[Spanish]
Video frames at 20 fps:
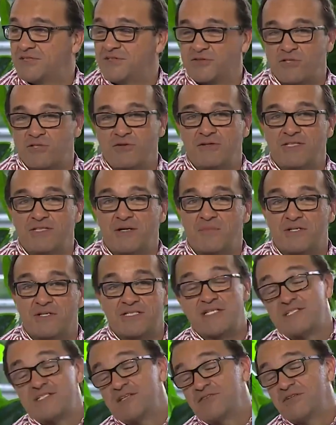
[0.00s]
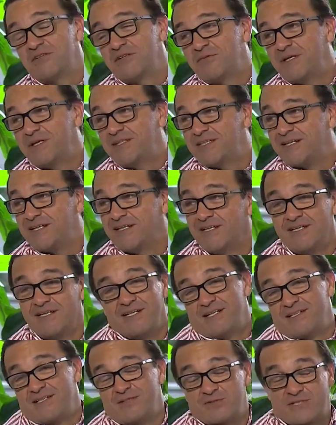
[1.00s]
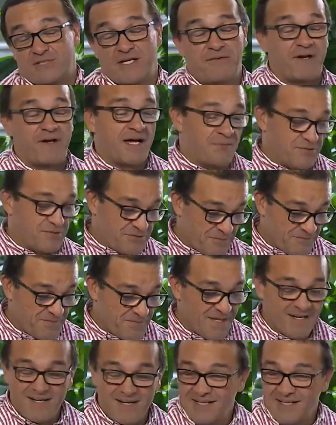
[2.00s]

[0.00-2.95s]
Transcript: y nosotros lo vendíamos a 650. No, te